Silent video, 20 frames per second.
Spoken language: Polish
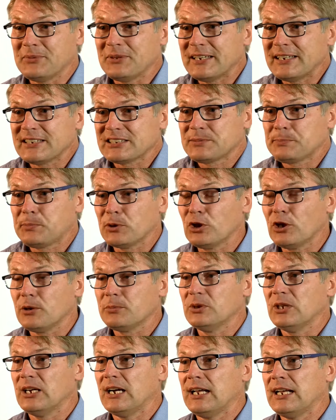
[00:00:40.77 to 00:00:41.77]
jest
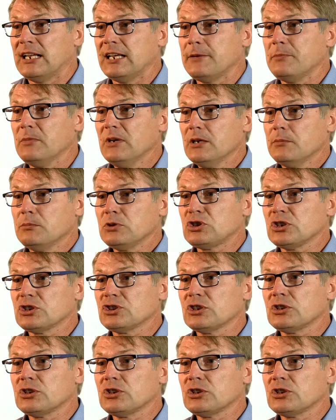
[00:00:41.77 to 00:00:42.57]
podobny, ale myślę,